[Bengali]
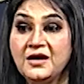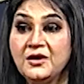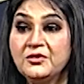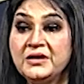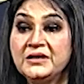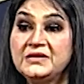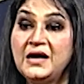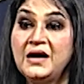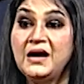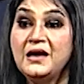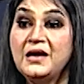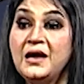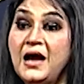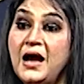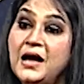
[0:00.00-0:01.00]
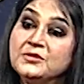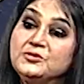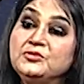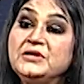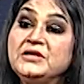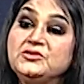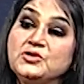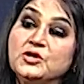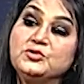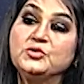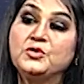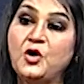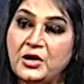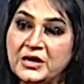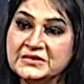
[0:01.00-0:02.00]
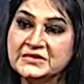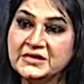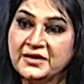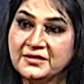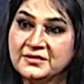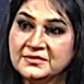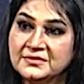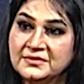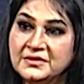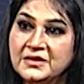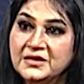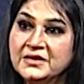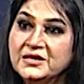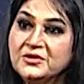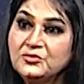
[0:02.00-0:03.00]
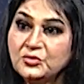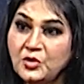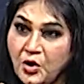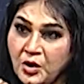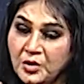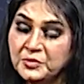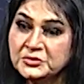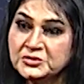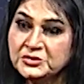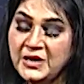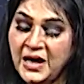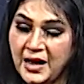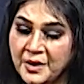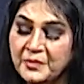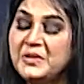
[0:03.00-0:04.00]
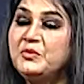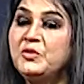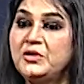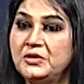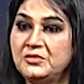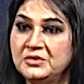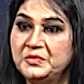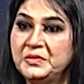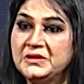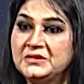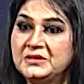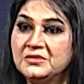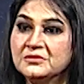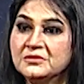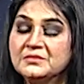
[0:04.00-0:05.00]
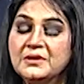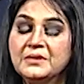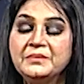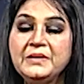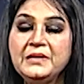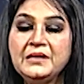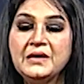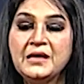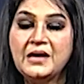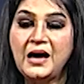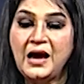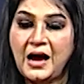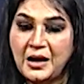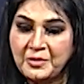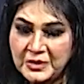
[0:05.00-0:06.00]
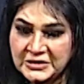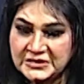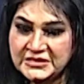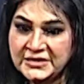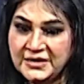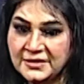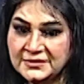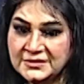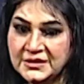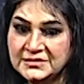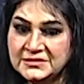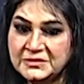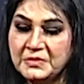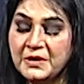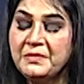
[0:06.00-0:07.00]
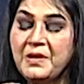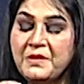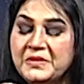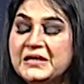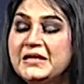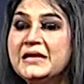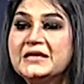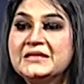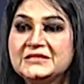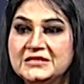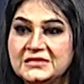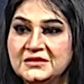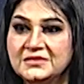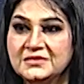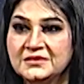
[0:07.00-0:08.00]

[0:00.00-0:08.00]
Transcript: কারণ এটা আধুনিক যত করা যায় কিন্তু অবশ্যই আমি মনে করি ব্যক্তিগতভাবে আমার যে গানটা যেভাবে আমি গেয়েছি